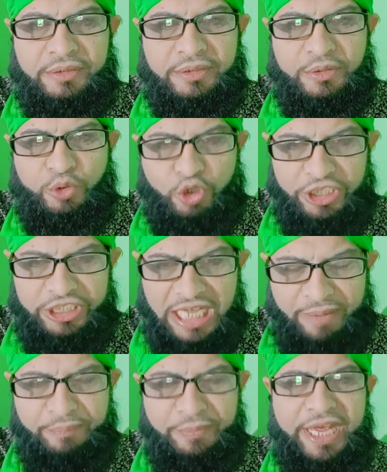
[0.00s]
जो
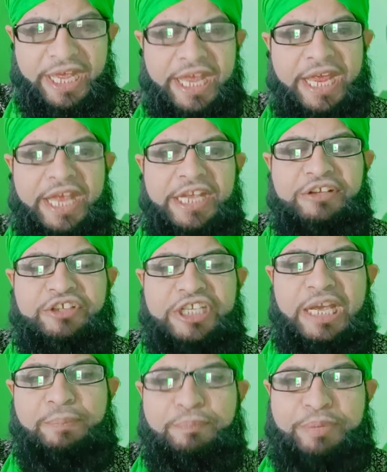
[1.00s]
किताब में है
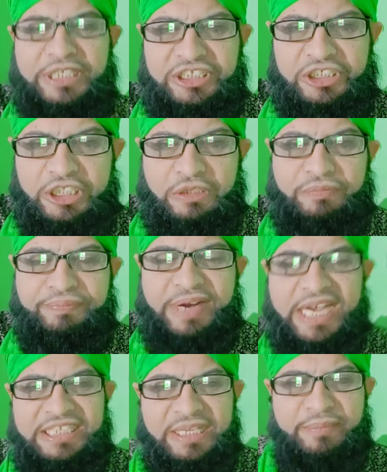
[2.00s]
इसके 25
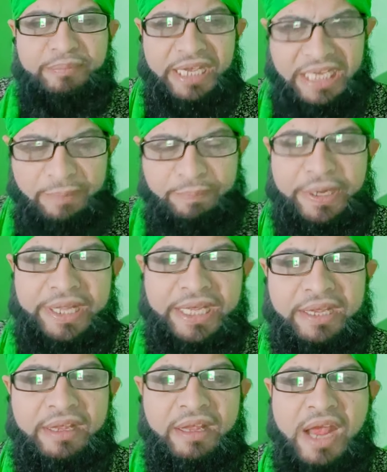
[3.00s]
फ़ायदे मैंने पढ़े
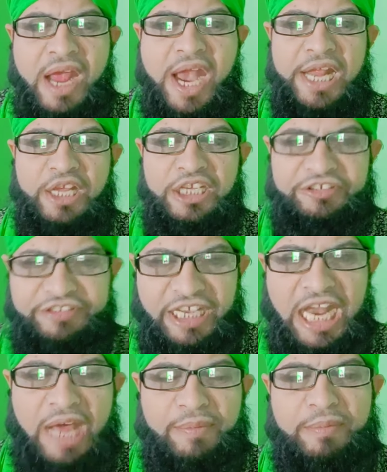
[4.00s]
हैं लेकिन इसके
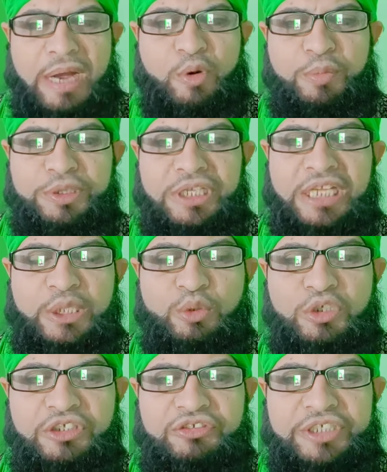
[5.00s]
अलावा मैं आपको बताना चाहूँ
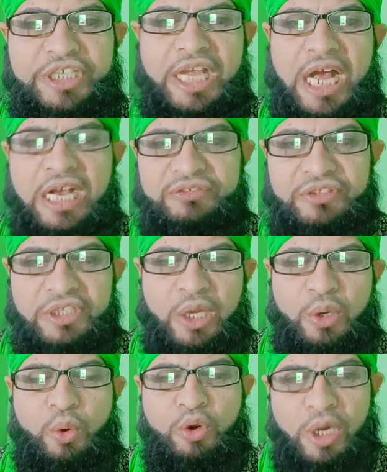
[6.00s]
इसके
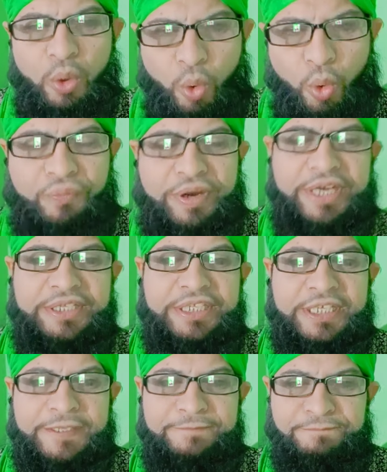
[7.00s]
हज़ारों करोड़ों फ़ायदे
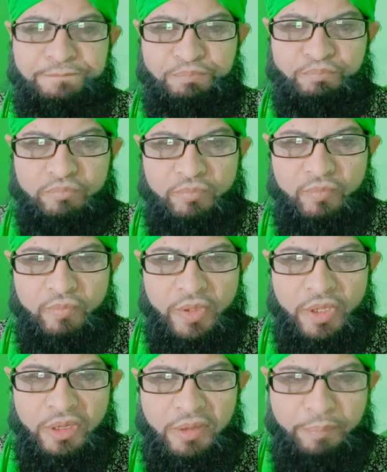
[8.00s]
हैं
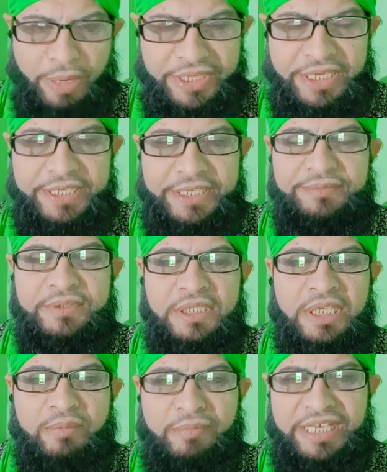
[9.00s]
पढ़ने के
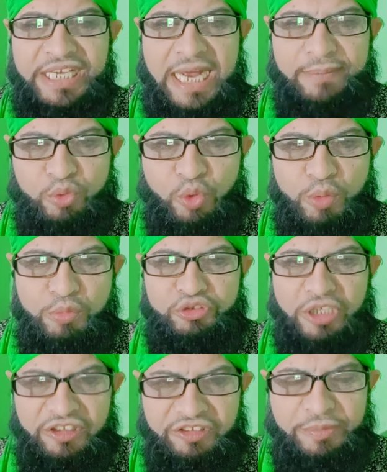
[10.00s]
मैंने आपको
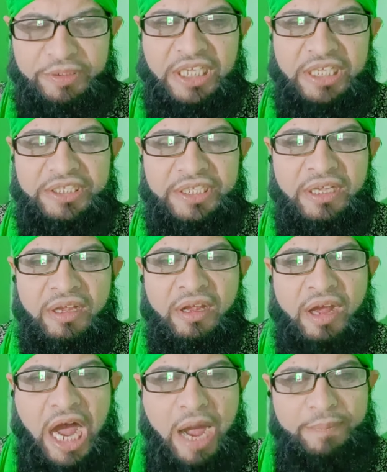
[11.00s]
मुस्तकिल से बता दिए
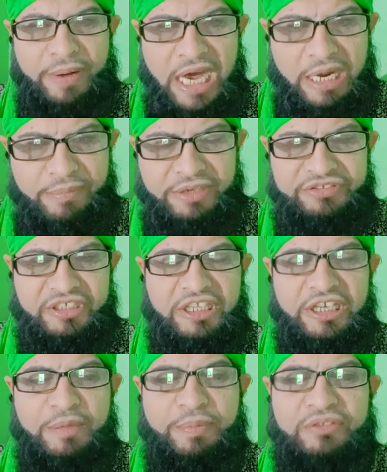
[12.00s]
आप हर मकसद के
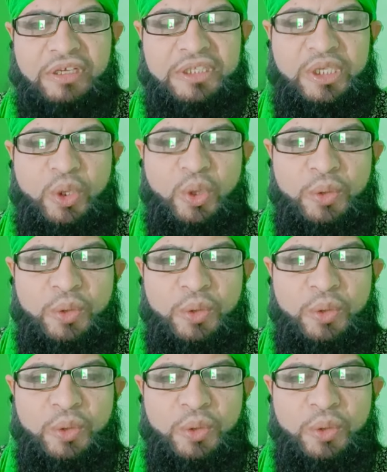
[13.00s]
लिए पढ़ सकते हो